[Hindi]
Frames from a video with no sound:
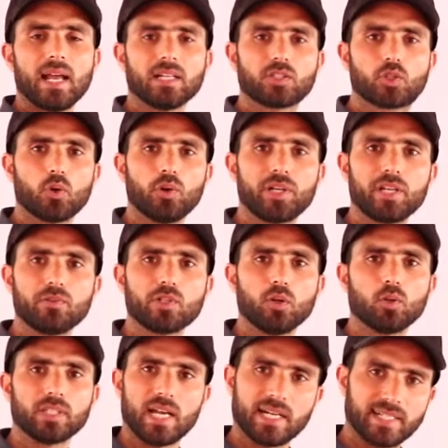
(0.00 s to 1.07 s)
जो ड्यूटी
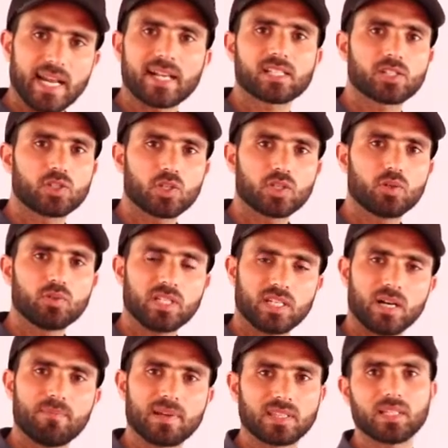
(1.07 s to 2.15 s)
होता है टैक्स ड्यूटी
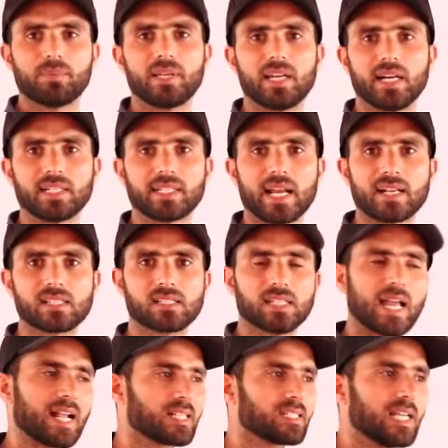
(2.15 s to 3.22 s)
का मतलब ही है टैक्स
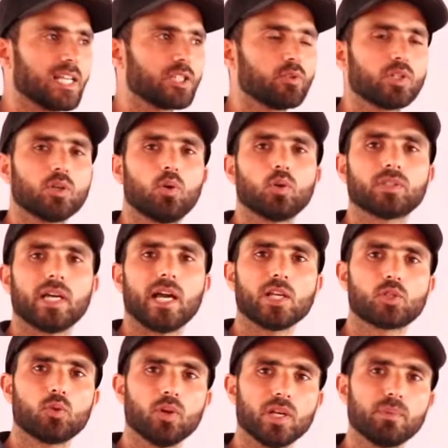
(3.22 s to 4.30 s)
एक्साइज ड्यूटी होता
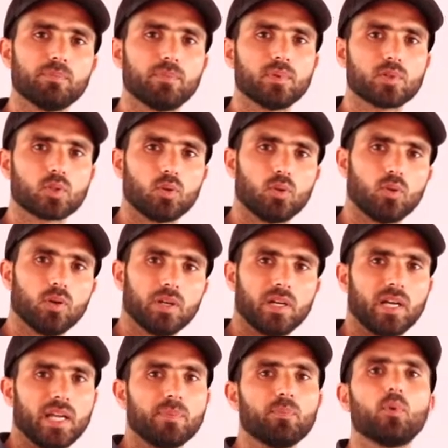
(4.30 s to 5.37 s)
है जो इम,
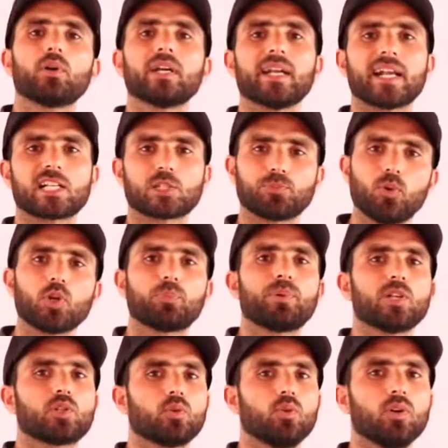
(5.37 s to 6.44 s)
जो इंपोर्टेंट एंड एक्सपोर्ट
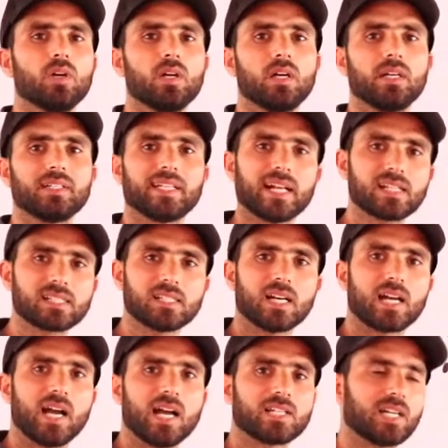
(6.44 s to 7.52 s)
पे जो टैक्स
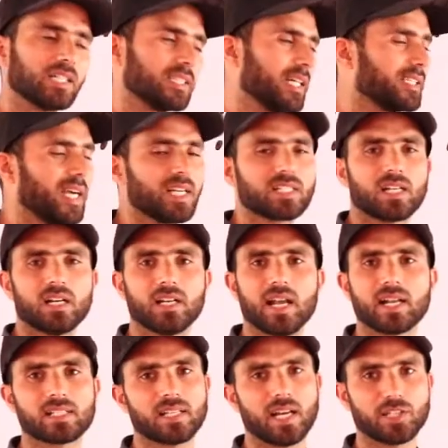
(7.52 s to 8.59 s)
लगाया जाता है दैट्स
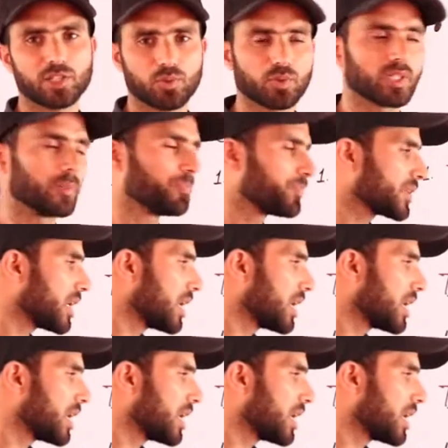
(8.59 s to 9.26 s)
कॉल्ड एक्साइज ड्यूटी